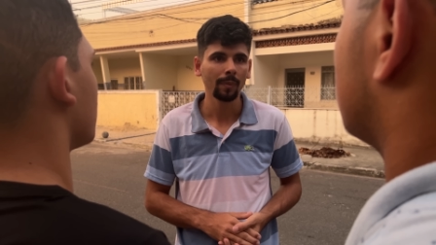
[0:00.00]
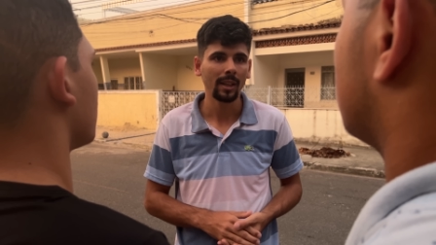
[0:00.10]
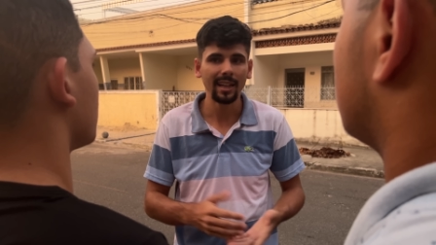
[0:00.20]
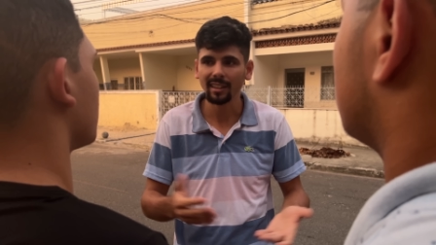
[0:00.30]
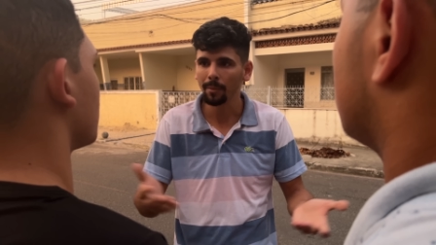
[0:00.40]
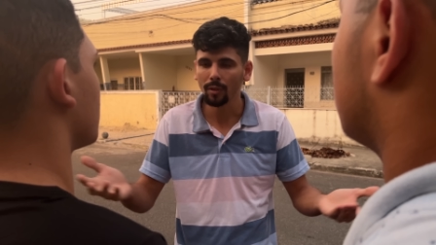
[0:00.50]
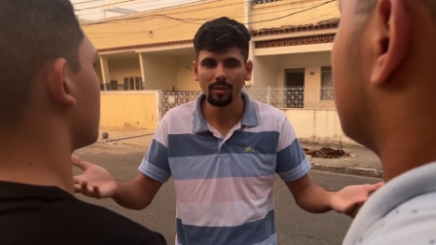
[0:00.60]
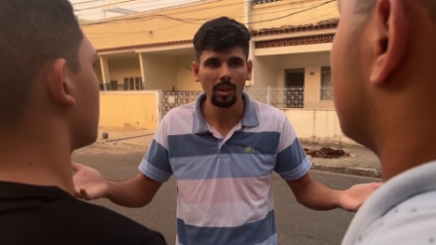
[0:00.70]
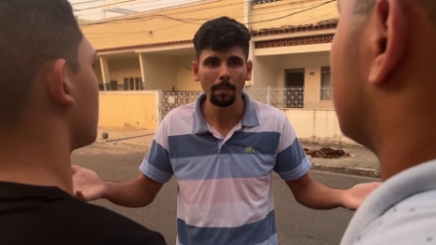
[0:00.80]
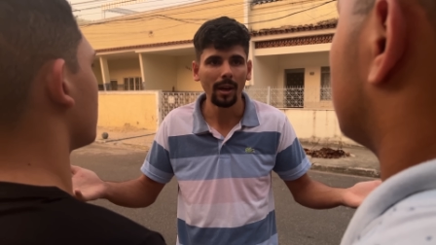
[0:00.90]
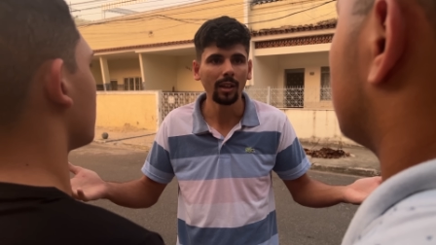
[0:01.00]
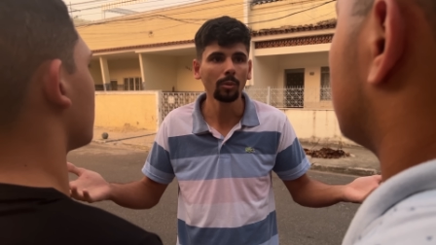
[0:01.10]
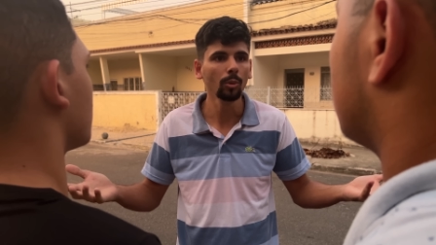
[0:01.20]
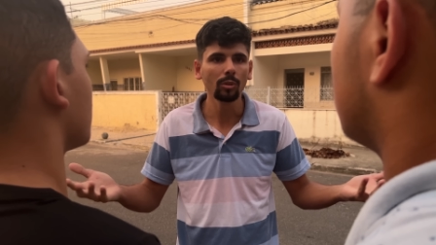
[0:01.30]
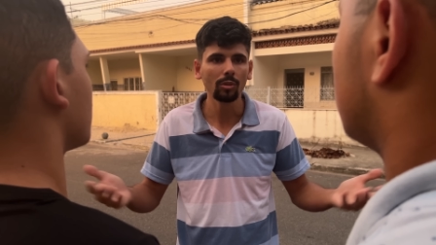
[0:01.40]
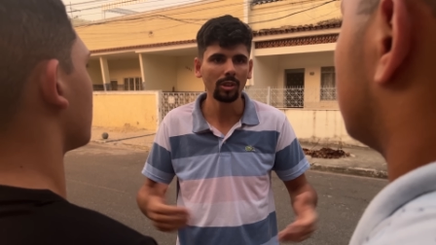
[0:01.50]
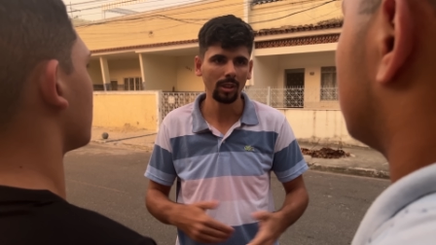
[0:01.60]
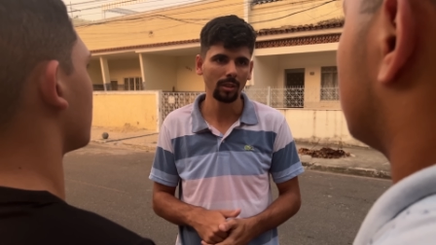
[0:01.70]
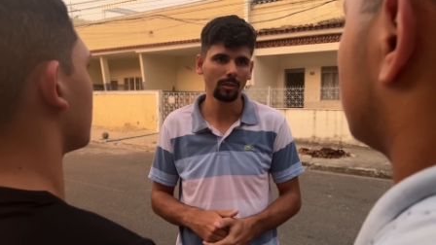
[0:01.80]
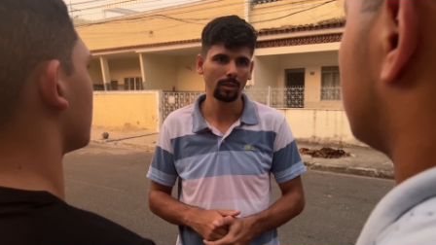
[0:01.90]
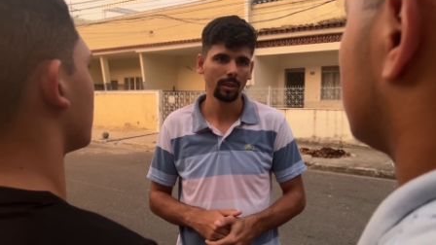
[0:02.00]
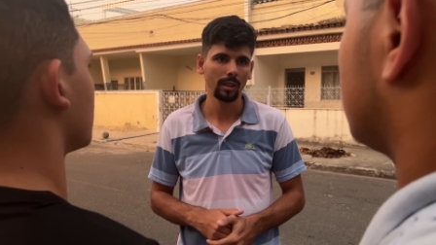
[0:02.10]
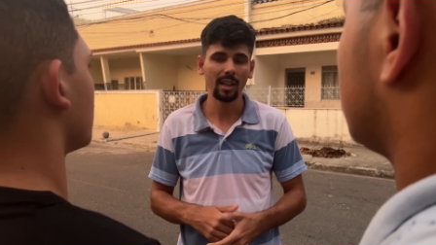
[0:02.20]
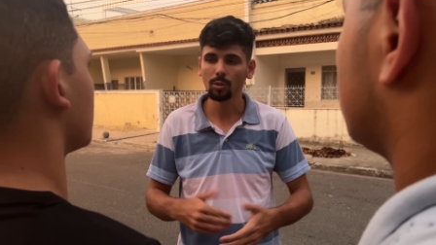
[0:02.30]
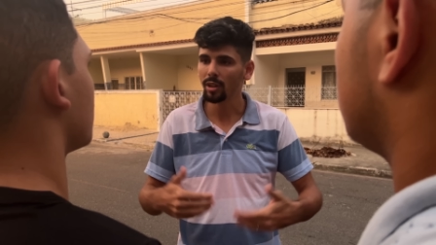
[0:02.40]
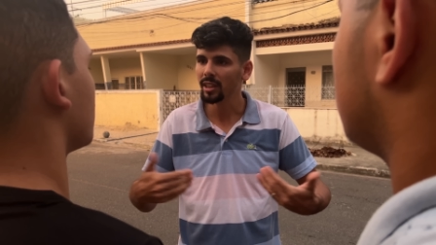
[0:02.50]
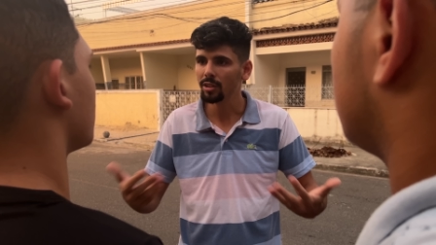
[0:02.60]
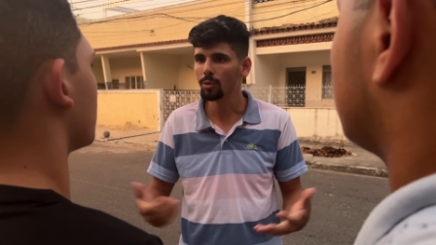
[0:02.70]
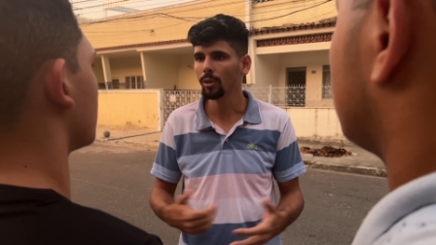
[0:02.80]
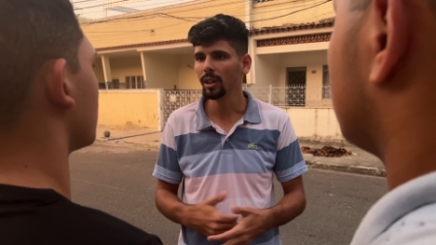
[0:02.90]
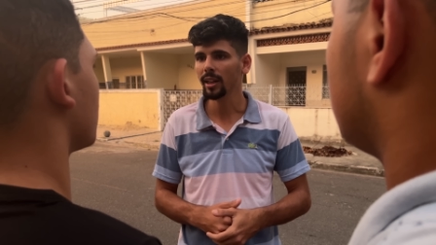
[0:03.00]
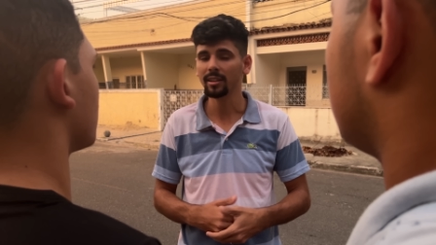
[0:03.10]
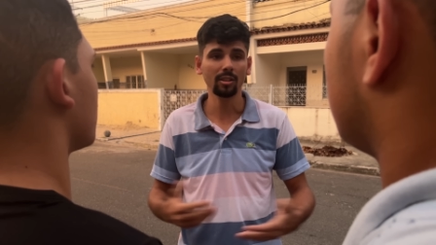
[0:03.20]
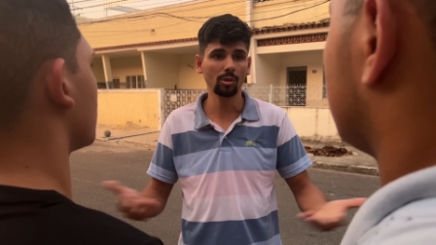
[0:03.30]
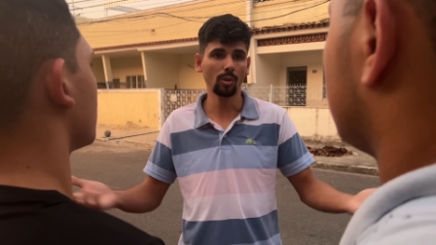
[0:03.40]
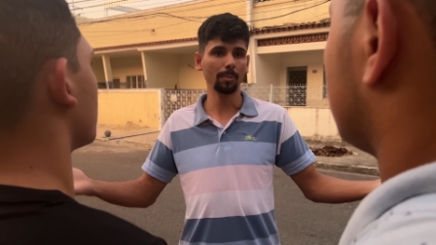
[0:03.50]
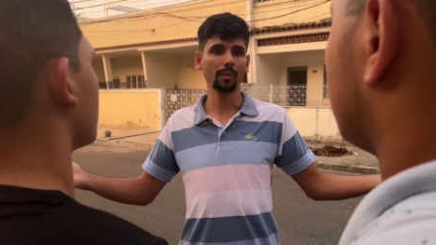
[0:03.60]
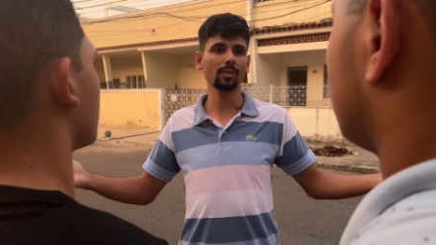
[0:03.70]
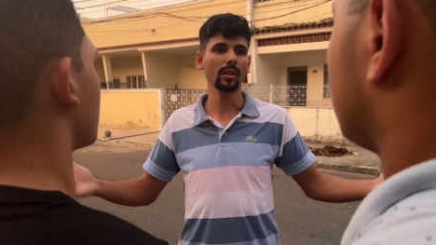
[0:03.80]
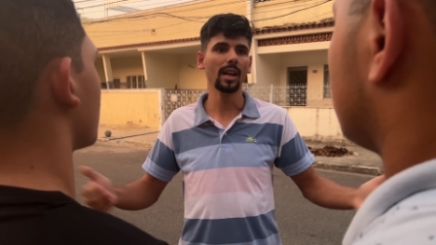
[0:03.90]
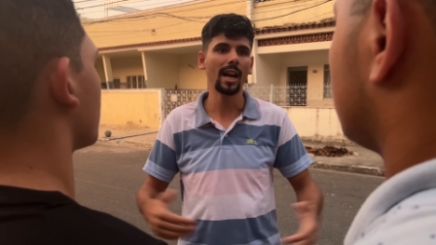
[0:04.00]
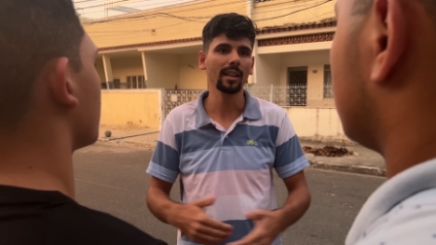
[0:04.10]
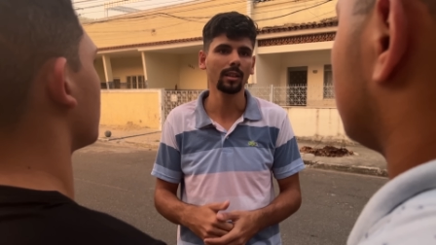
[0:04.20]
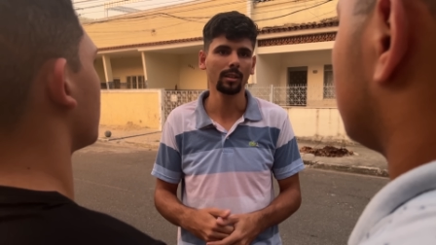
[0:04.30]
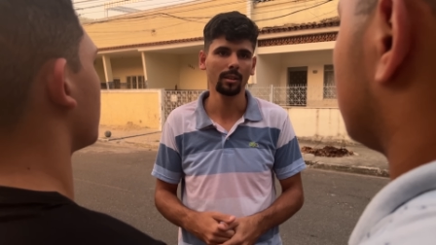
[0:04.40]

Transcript: Cara, tem profissão aí pagando muito dinheiro. É só a gente escolher, a gente escolhe a profissão errada.